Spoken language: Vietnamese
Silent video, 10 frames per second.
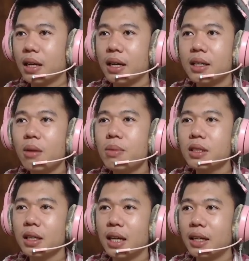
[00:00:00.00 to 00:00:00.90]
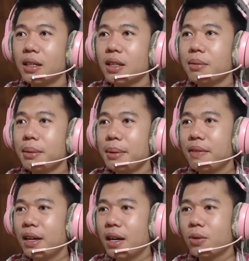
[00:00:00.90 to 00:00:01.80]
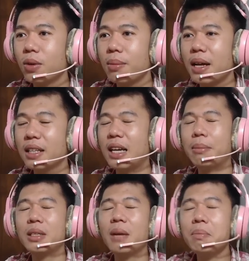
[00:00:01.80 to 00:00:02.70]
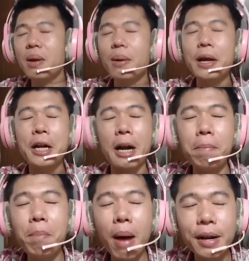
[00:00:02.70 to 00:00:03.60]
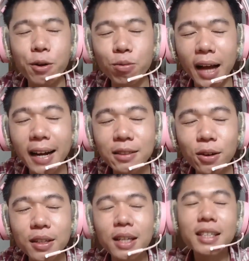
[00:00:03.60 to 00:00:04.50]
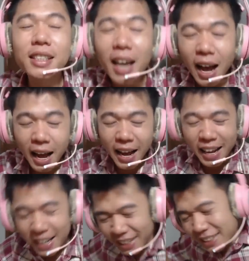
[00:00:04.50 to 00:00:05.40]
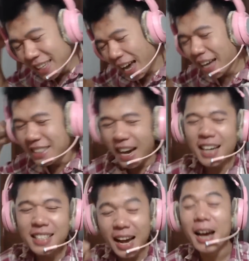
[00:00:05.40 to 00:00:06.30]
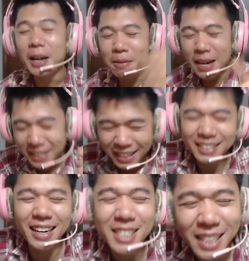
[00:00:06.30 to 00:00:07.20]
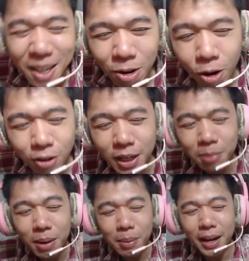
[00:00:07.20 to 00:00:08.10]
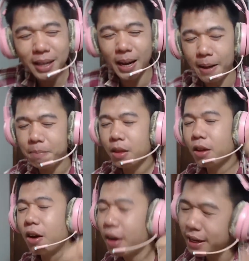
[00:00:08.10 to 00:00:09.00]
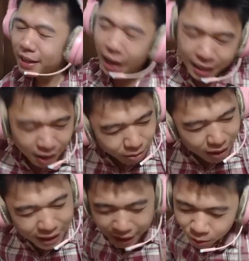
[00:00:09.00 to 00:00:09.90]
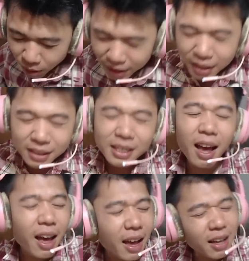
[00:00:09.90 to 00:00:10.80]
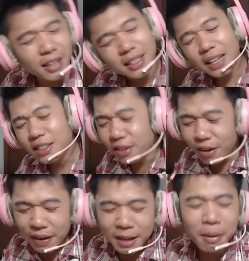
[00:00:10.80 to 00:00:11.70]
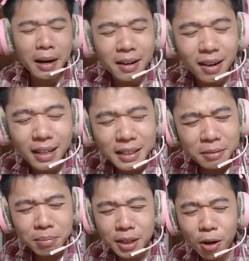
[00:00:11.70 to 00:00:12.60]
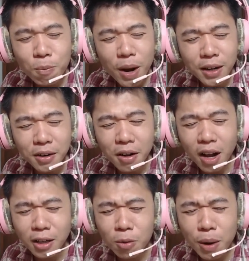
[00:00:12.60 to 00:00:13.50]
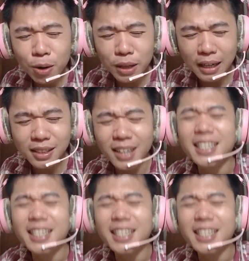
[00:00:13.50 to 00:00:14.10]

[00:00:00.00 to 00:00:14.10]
Kẻ địch không bao giờ thắng được Nhân BiBi ván này luôn. Các bạn xem mình, Nhân BiBi rắm mắt cũng thắng luôn. Yeah. Các bạn nhớ đăng ký ủng hộ Nhân BiBi nhé. Rồi, đấy, không cần nhìn luôn. Yeah, thắng chưa vậy các bạn ơi? Mình không biết nữa, không biết có thắng chưa.